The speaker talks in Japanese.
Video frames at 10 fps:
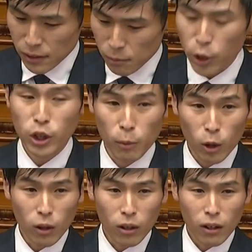森
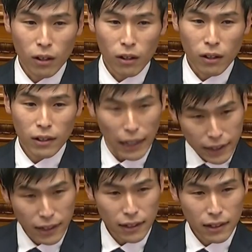友、加
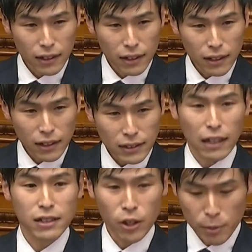計、
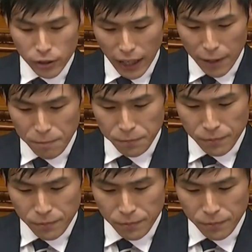桜を見る会、